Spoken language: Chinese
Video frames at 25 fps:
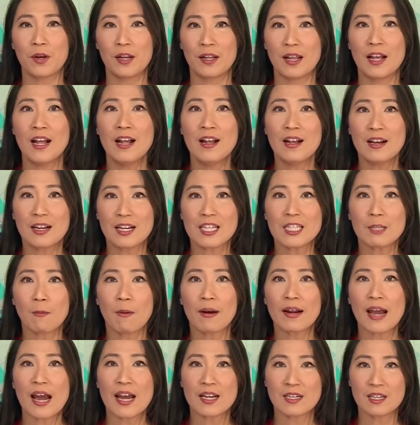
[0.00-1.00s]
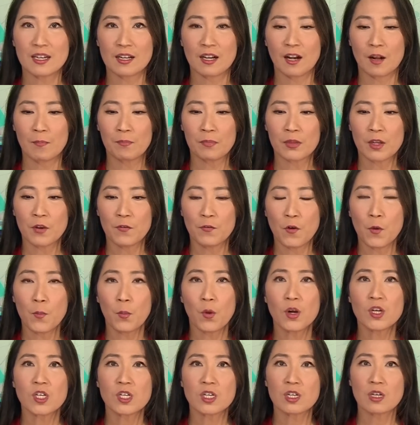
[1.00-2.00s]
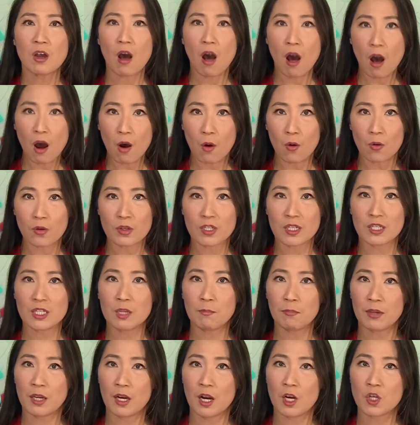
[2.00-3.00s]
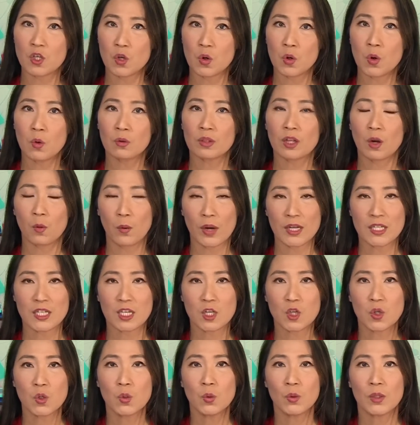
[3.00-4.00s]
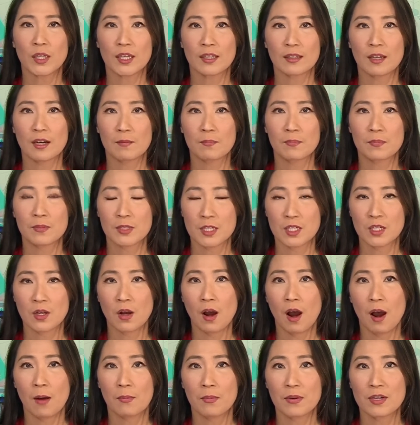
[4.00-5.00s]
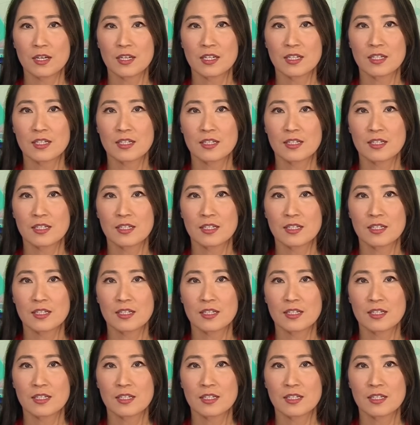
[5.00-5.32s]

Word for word: 了。你怎么看这个风波之后，习近平和中共的危机处理呢？殷正浩博士，